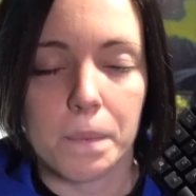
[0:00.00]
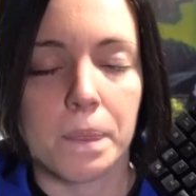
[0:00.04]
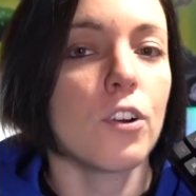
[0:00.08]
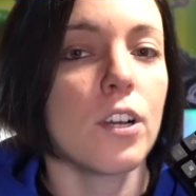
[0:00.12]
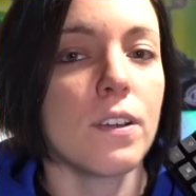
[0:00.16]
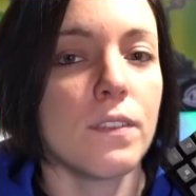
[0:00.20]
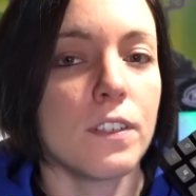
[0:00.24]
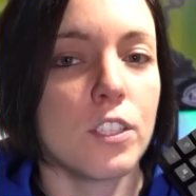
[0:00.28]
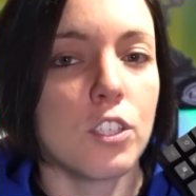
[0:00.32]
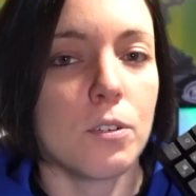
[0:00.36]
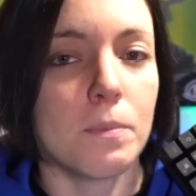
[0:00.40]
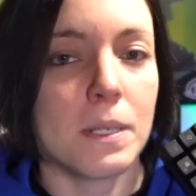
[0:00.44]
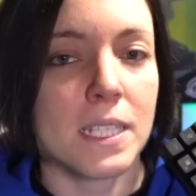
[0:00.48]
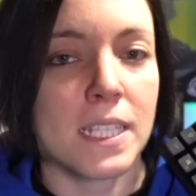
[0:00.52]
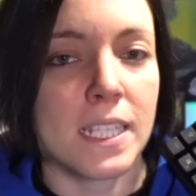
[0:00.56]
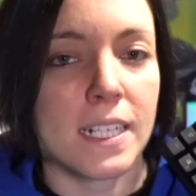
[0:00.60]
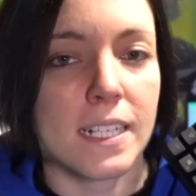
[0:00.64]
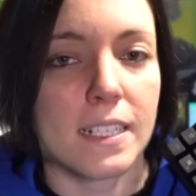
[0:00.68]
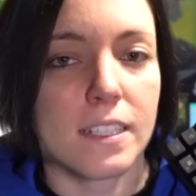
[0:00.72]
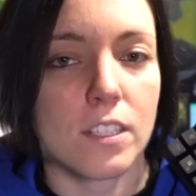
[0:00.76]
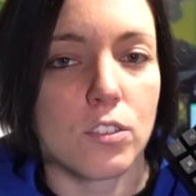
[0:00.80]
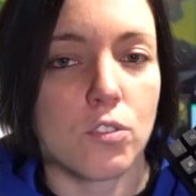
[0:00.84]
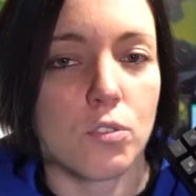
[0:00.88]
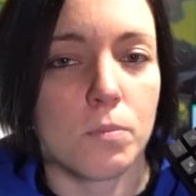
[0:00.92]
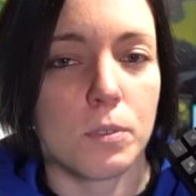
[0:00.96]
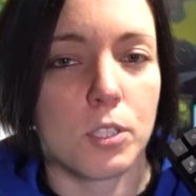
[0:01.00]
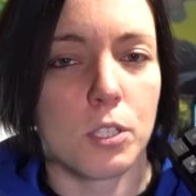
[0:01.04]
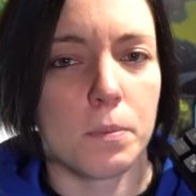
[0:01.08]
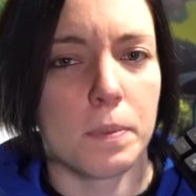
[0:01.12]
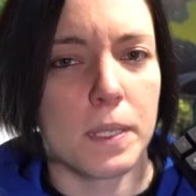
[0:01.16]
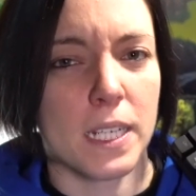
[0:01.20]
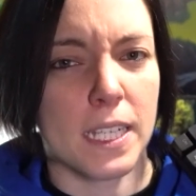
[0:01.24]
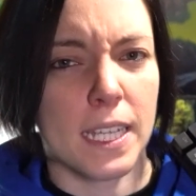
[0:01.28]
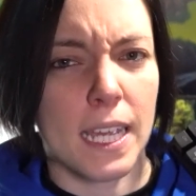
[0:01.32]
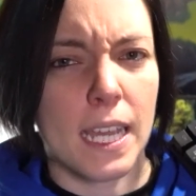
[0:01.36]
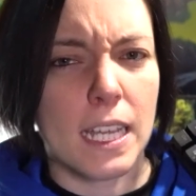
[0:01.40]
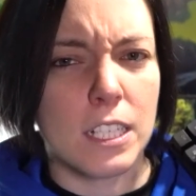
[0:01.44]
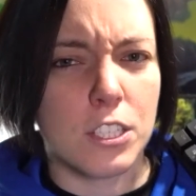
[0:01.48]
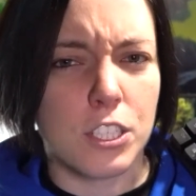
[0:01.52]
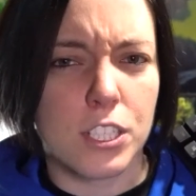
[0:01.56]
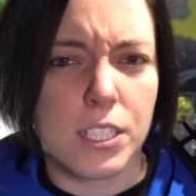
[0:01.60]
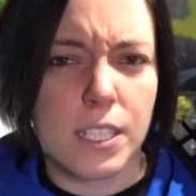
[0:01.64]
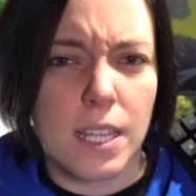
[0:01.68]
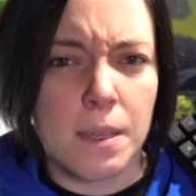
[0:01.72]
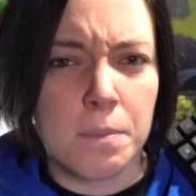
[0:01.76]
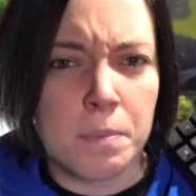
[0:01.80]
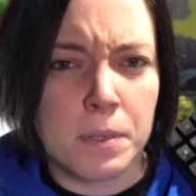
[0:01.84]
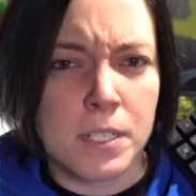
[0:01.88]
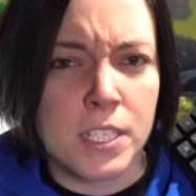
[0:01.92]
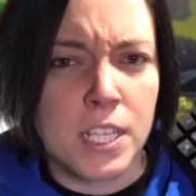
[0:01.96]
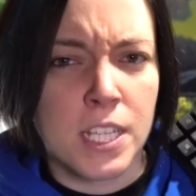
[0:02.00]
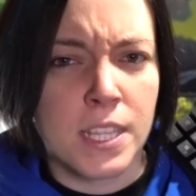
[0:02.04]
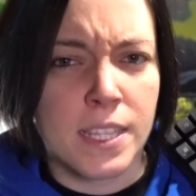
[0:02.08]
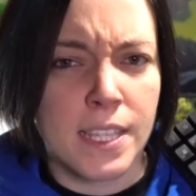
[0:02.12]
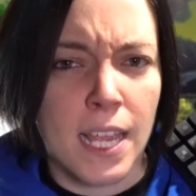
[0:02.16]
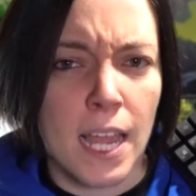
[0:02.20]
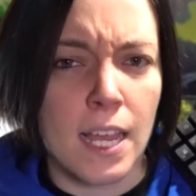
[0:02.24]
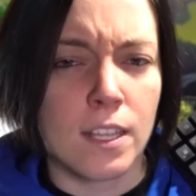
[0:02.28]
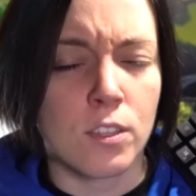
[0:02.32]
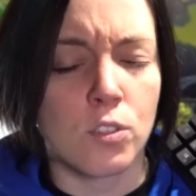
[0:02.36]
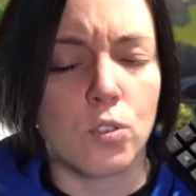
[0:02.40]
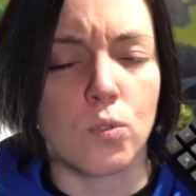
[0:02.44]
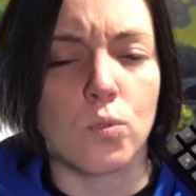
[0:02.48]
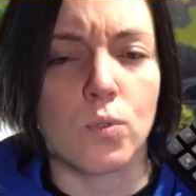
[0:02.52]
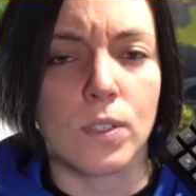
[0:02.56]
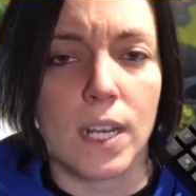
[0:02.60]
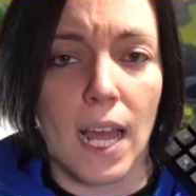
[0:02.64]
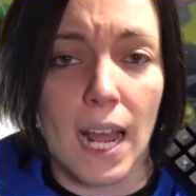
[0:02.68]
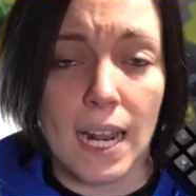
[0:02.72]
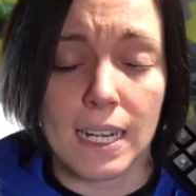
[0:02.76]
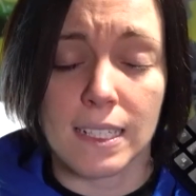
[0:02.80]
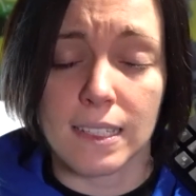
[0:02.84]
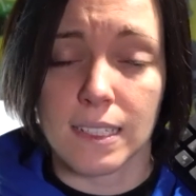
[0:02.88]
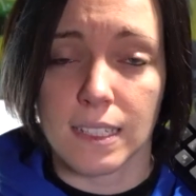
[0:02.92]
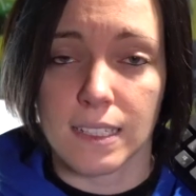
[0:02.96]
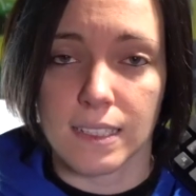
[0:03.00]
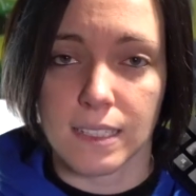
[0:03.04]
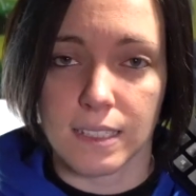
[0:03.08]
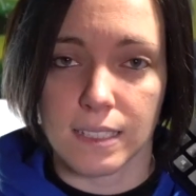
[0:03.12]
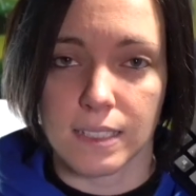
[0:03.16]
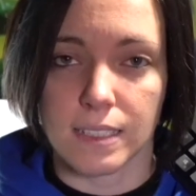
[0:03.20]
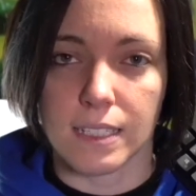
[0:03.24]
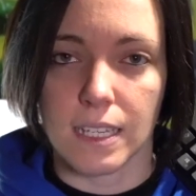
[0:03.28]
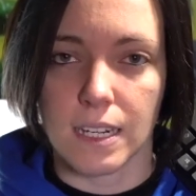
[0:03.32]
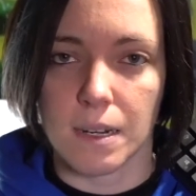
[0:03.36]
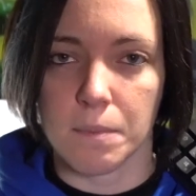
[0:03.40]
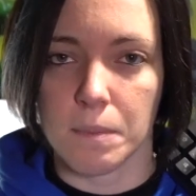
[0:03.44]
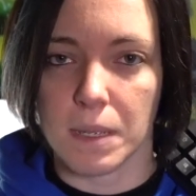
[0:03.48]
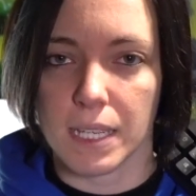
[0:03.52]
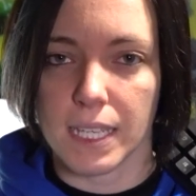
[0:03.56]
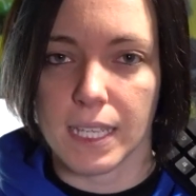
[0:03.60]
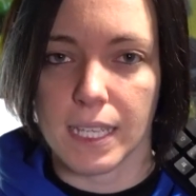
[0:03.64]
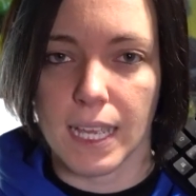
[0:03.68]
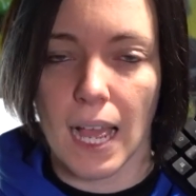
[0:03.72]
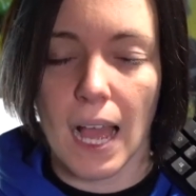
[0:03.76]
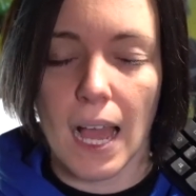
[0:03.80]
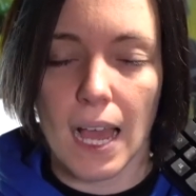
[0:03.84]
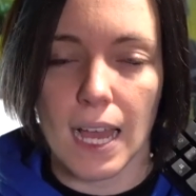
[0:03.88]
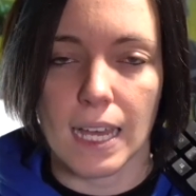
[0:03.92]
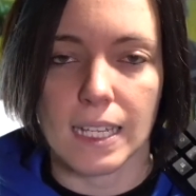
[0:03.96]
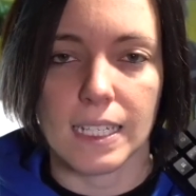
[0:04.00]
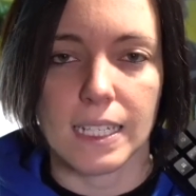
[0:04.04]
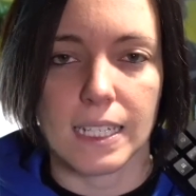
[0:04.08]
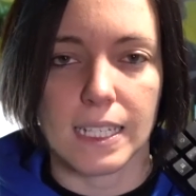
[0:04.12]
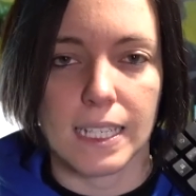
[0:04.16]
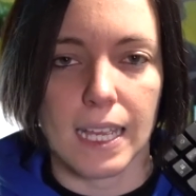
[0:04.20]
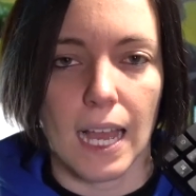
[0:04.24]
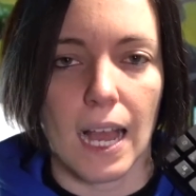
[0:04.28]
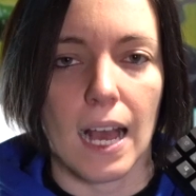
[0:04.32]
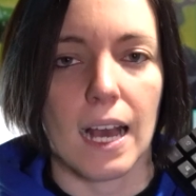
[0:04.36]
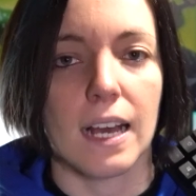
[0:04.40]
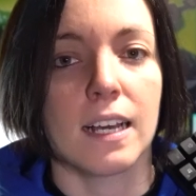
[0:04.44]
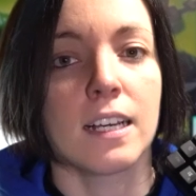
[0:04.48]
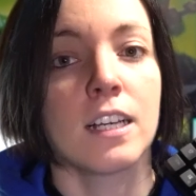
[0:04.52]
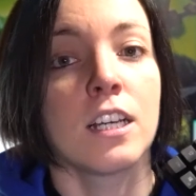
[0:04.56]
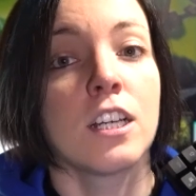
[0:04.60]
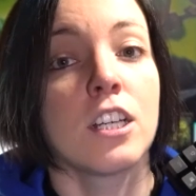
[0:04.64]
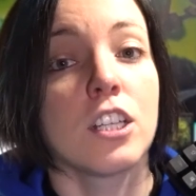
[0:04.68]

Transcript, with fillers: Voi vi domanderete subito perché ci stai presentando un'altra tastiera meccanica